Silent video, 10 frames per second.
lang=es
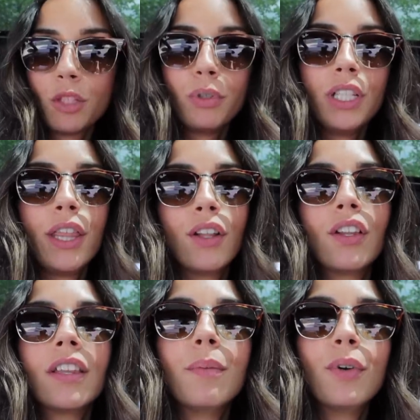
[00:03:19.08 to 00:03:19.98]
la exposición
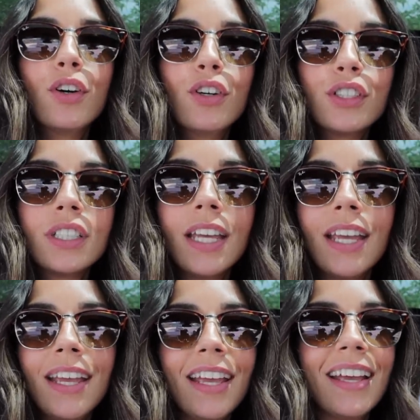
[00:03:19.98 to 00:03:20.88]
donde hemos
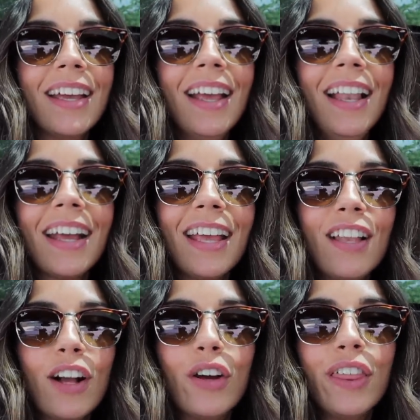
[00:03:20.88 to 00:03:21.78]
eh, elegido
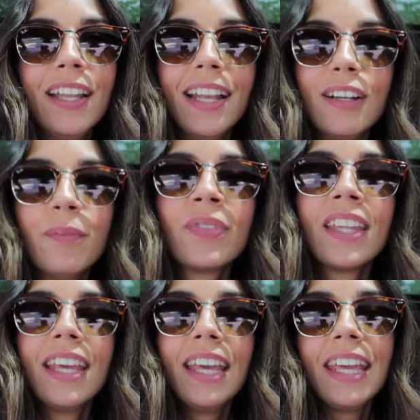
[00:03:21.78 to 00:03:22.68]
la cocina
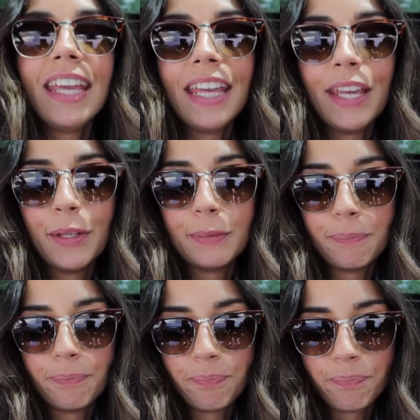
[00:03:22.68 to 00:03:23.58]
y...
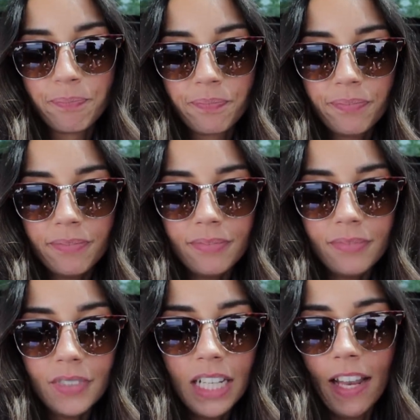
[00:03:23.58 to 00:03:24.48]
Em,
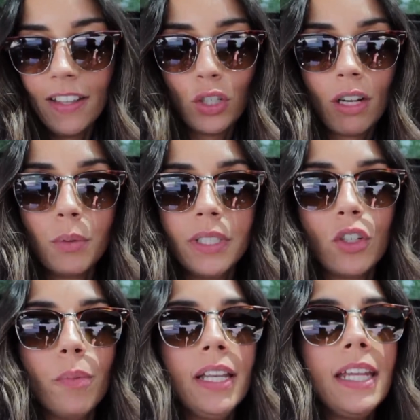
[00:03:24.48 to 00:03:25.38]
y nada, eso acabamos de
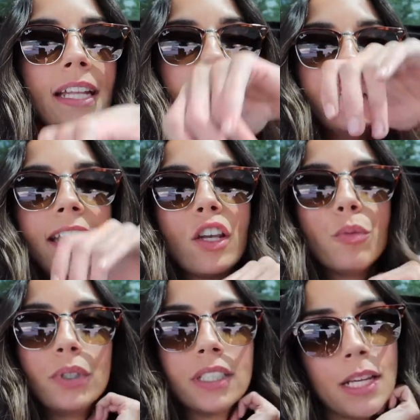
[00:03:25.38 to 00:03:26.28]
comer y antes de
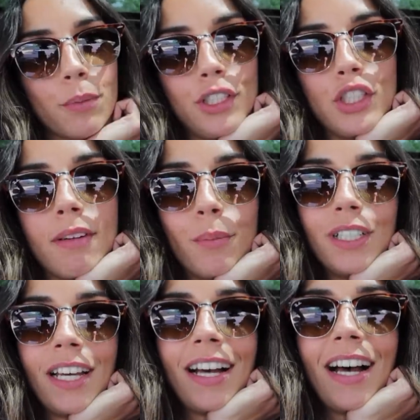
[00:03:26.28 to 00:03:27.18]
irnos pues hemos dicho
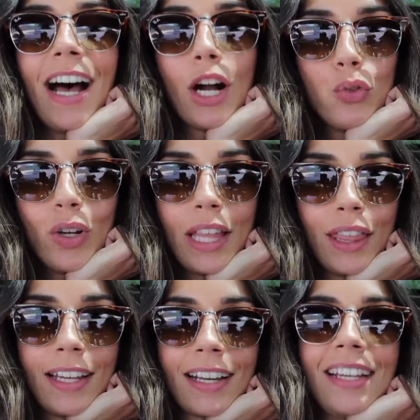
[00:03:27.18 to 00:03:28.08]
vamos a
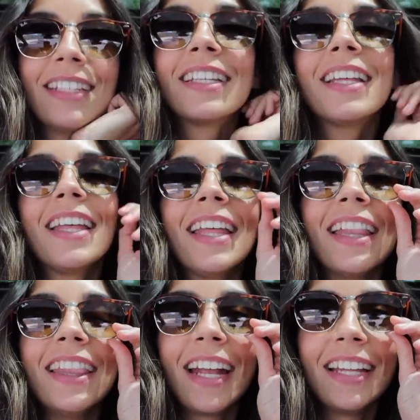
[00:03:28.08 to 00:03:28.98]
actualizarles
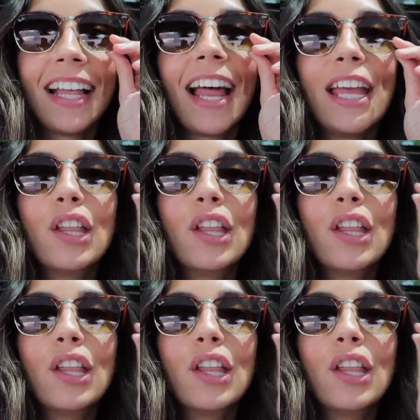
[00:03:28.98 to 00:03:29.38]
de qué tal ha